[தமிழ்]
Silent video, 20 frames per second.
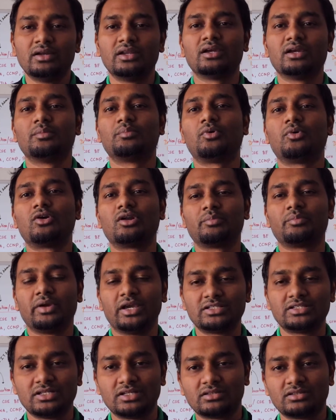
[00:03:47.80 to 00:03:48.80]
நீங்கள் போன
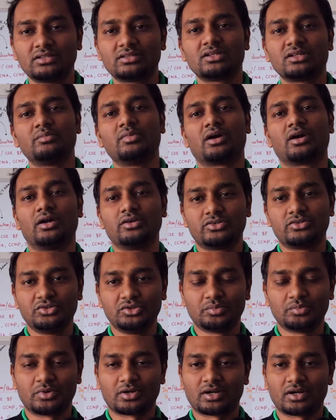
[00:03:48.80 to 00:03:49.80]
பேஜ்லேருந்து திரும்ப
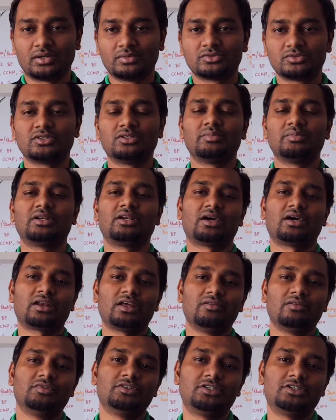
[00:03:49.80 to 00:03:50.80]
கண்டினியூ பண்ணலாம் ஸோ இந்தமாதிரி நிறைய